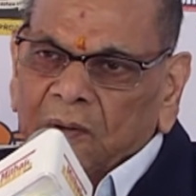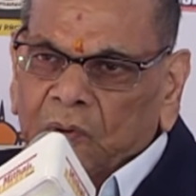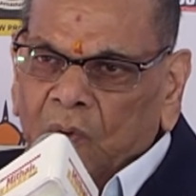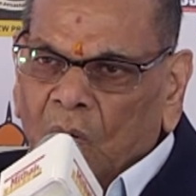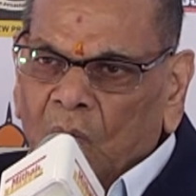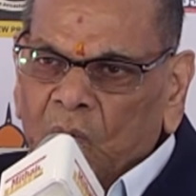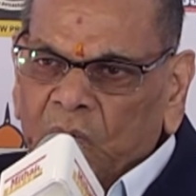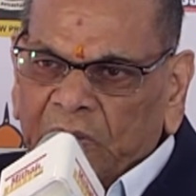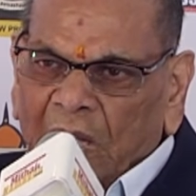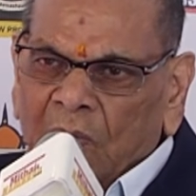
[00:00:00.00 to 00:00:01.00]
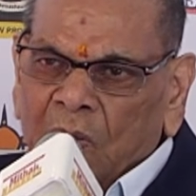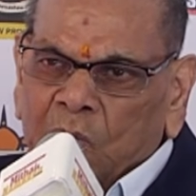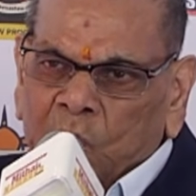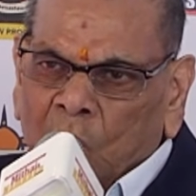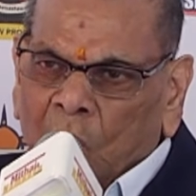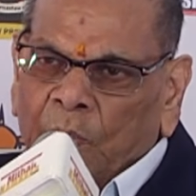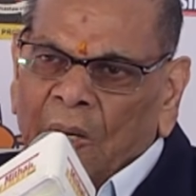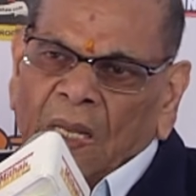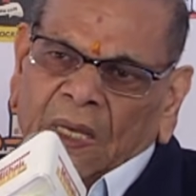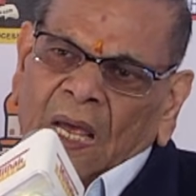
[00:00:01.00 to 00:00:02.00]
तो उस टाइम वो सौ रुपया
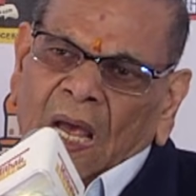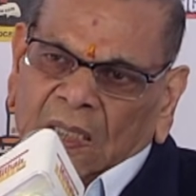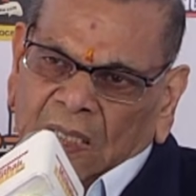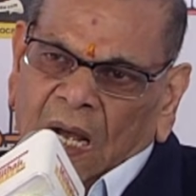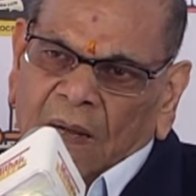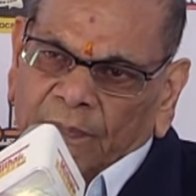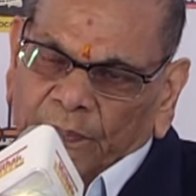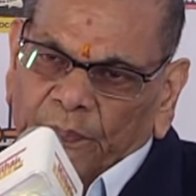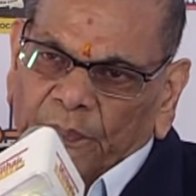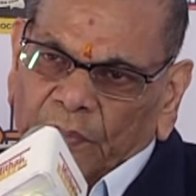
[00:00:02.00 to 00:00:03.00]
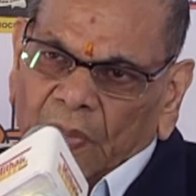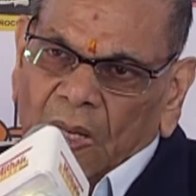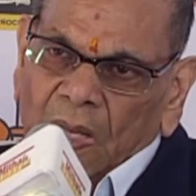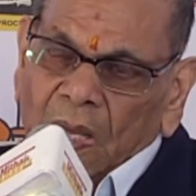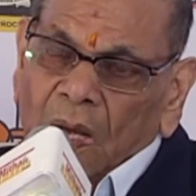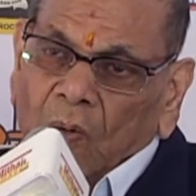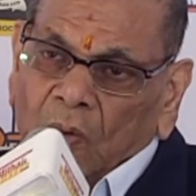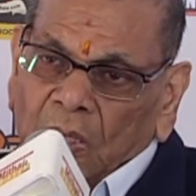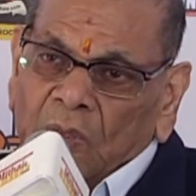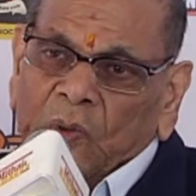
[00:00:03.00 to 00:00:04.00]
लेके आया था
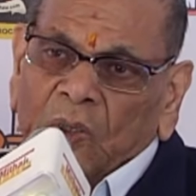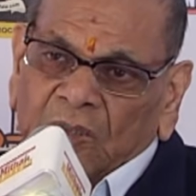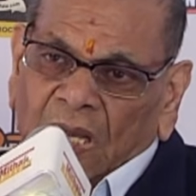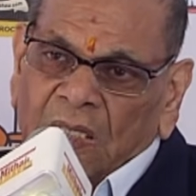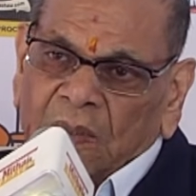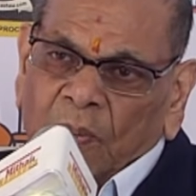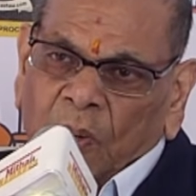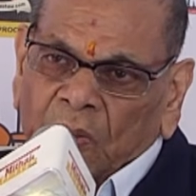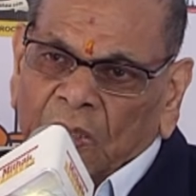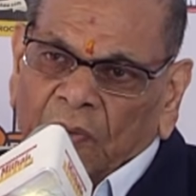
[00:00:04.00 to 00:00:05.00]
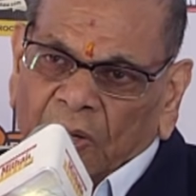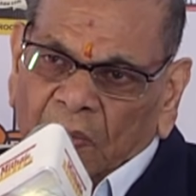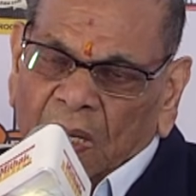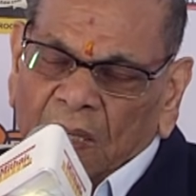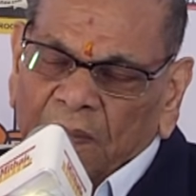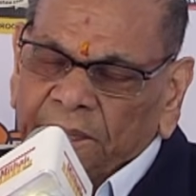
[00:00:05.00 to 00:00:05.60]
उन्नीस में फोर्टी में